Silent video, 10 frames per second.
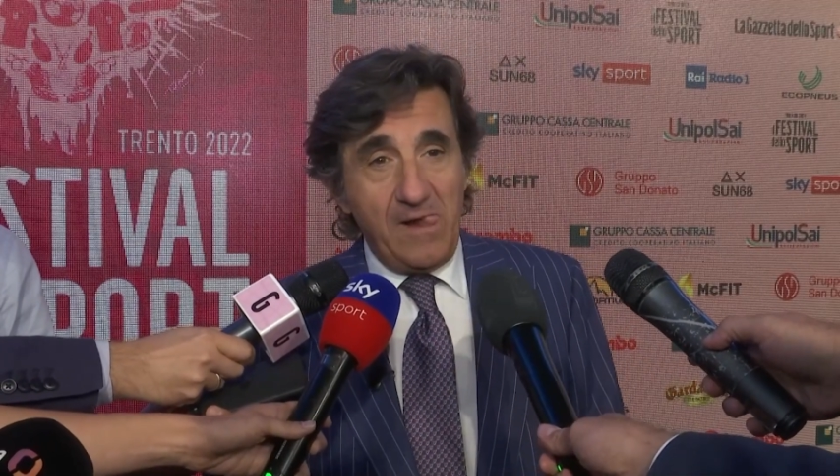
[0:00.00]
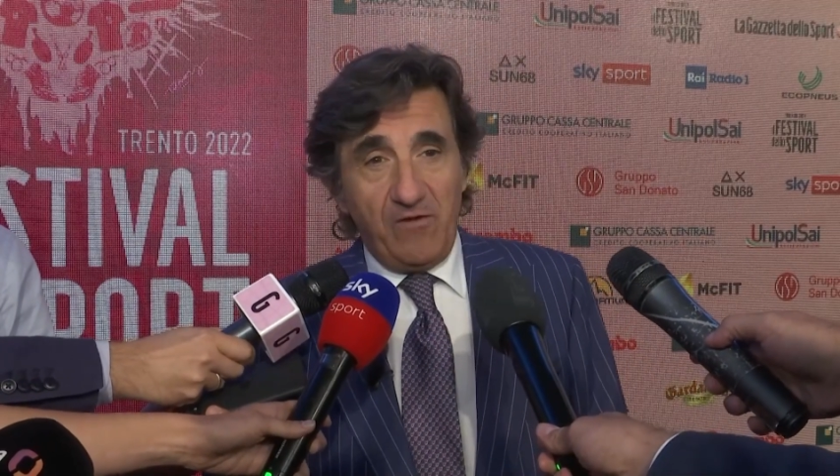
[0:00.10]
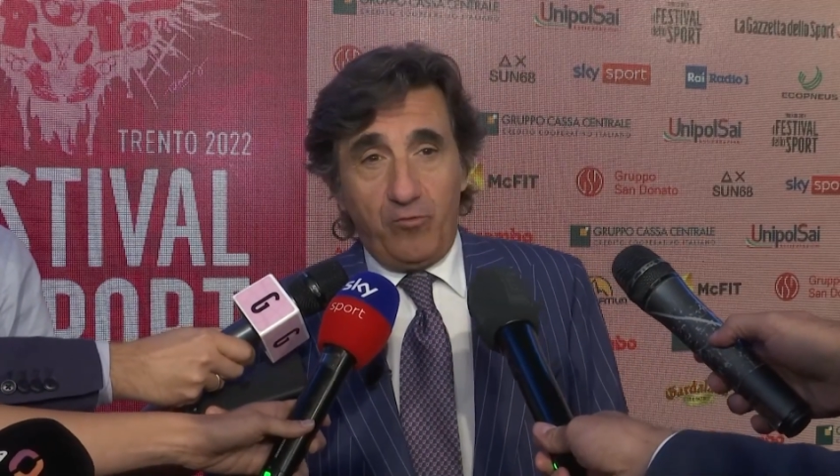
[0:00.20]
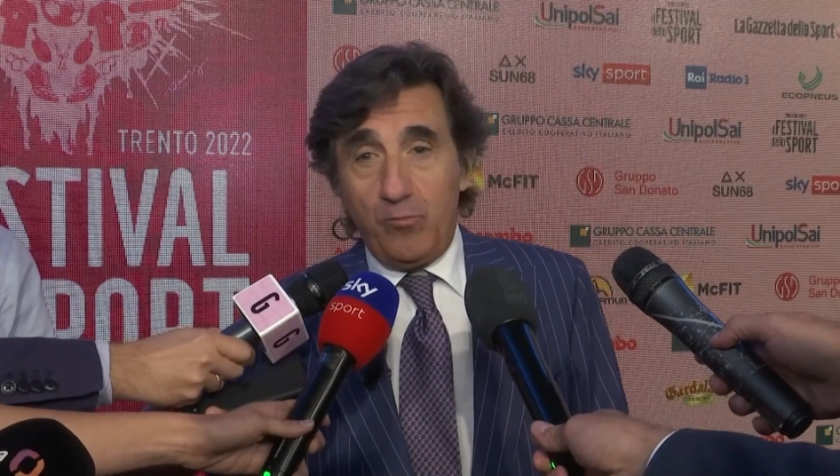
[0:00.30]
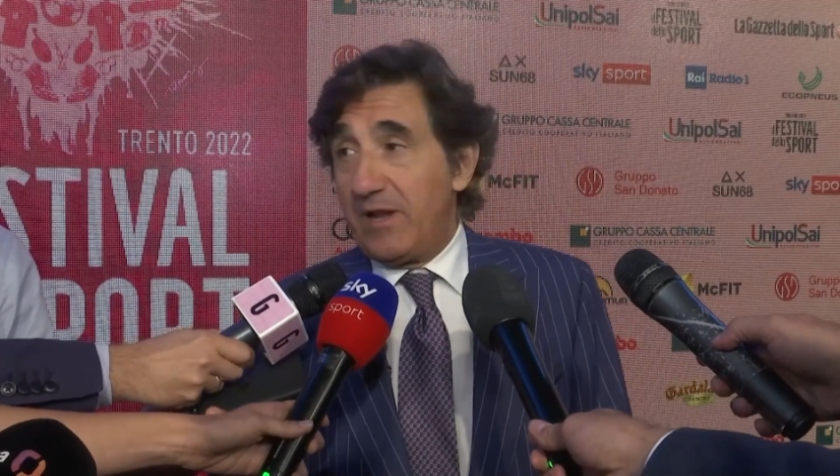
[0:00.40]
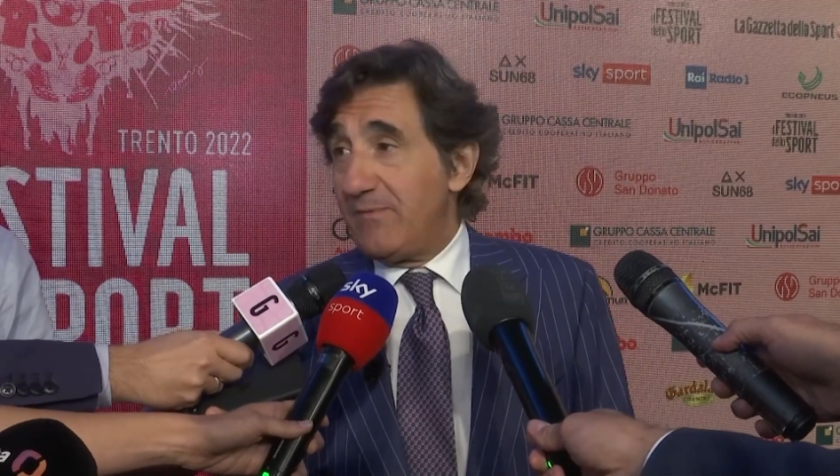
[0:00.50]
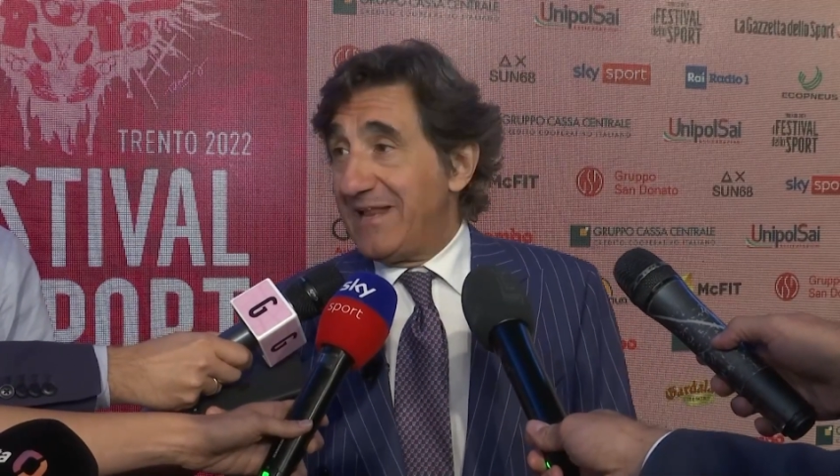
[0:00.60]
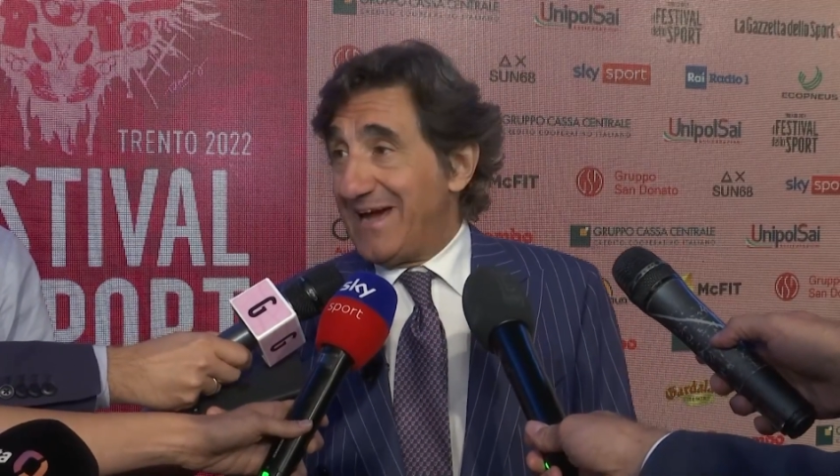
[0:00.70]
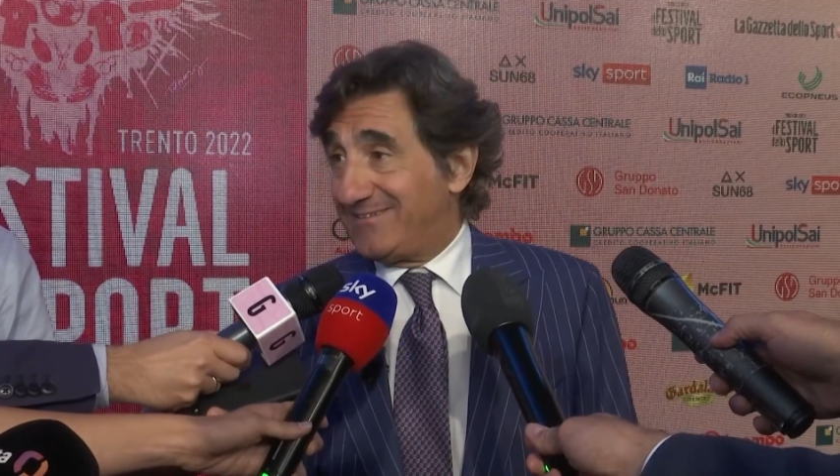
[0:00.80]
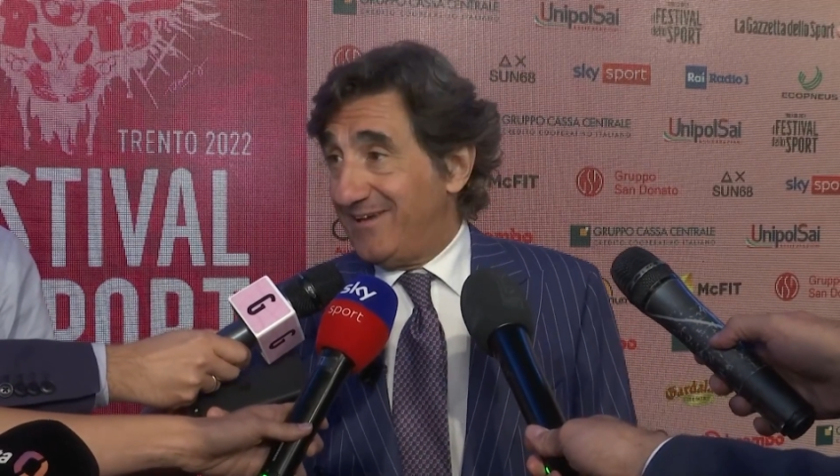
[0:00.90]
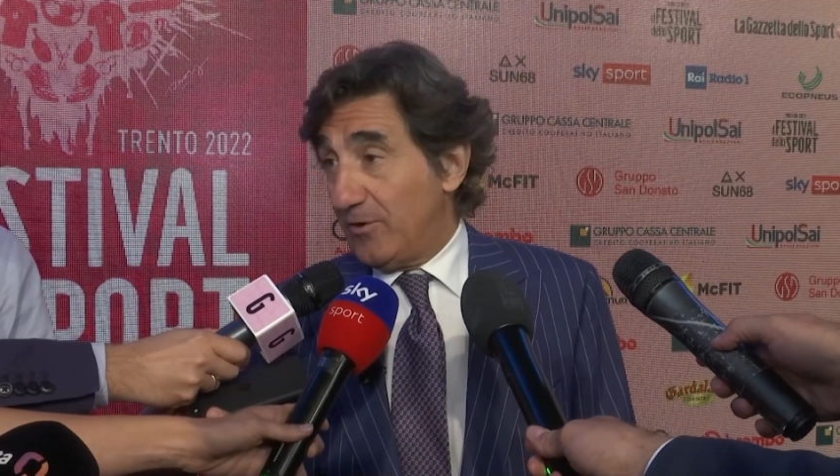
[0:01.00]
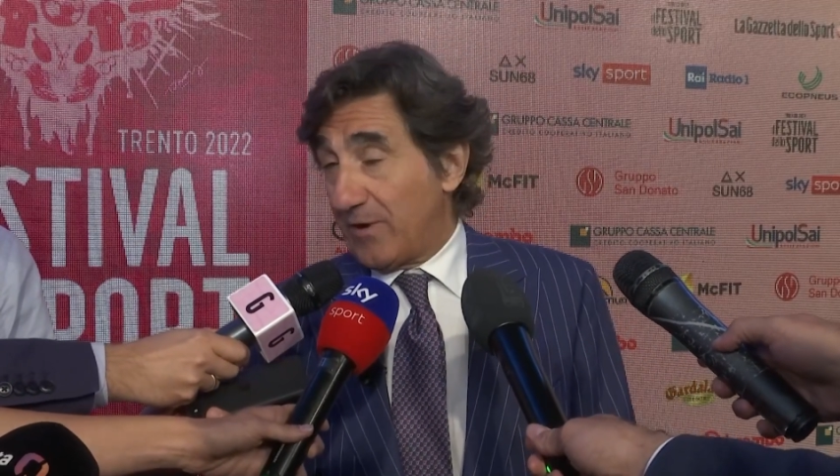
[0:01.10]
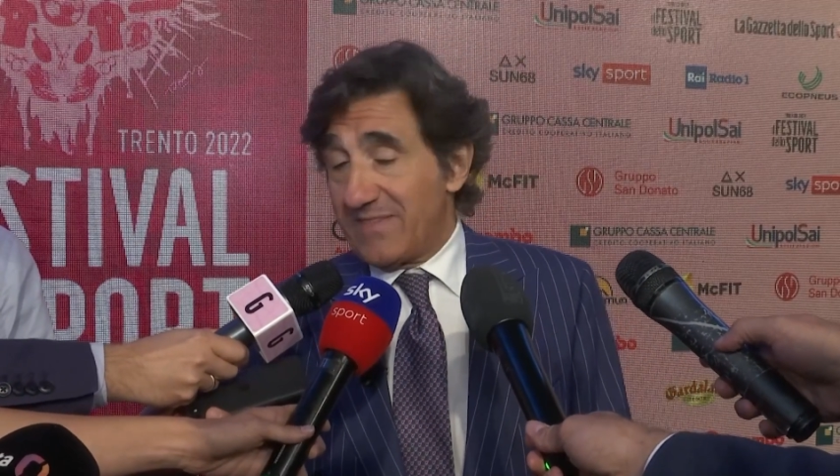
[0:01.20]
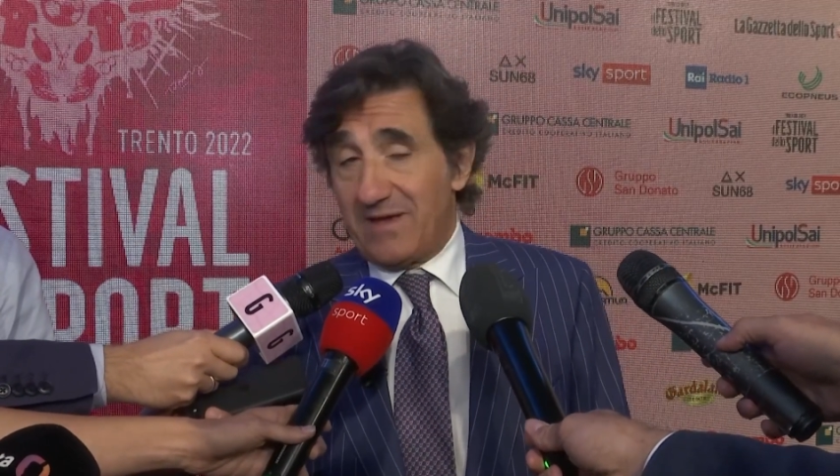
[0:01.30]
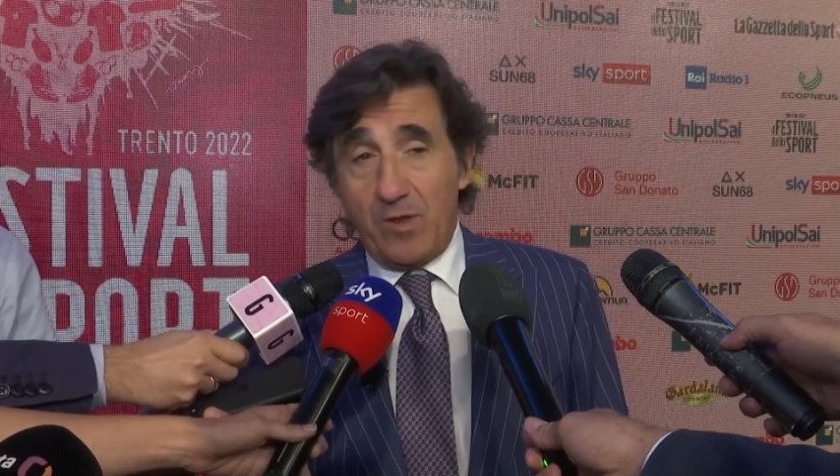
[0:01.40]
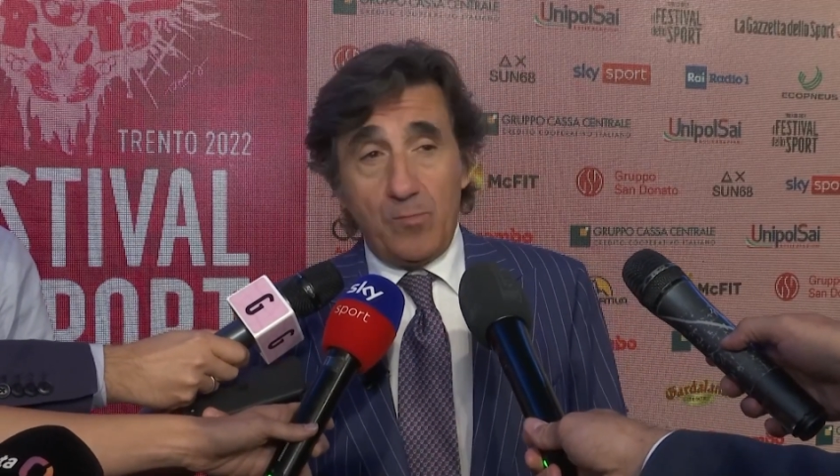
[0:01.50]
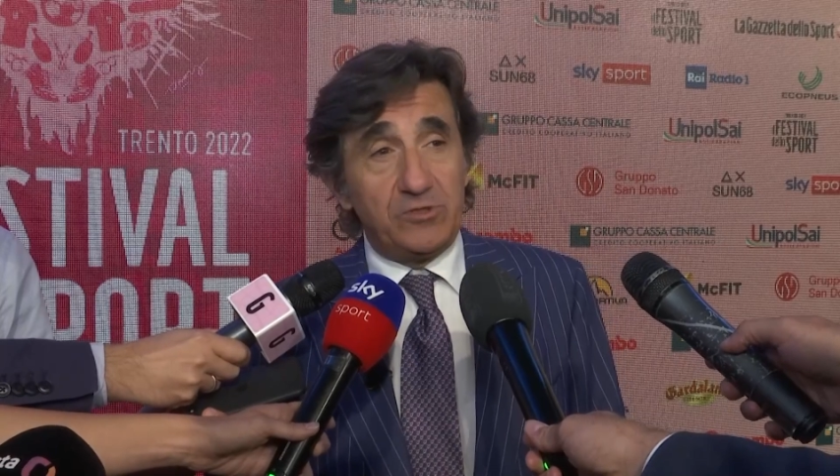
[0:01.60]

fummo eliminati e non andammo ai